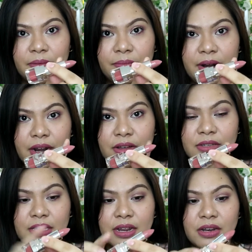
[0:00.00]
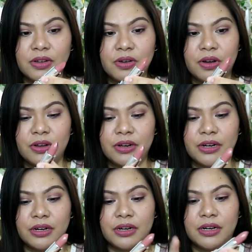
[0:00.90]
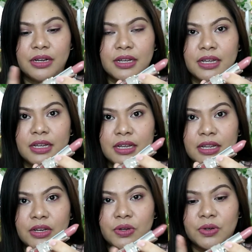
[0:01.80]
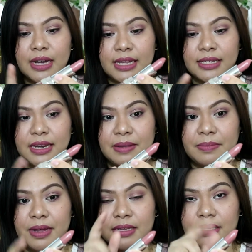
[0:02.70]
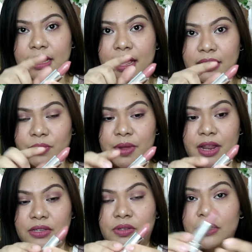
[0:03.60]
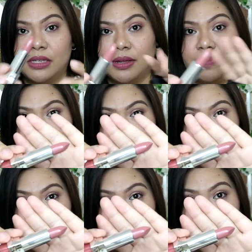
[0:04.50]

Pareho sila ng color nung nasa labas as well as dun sa lipstick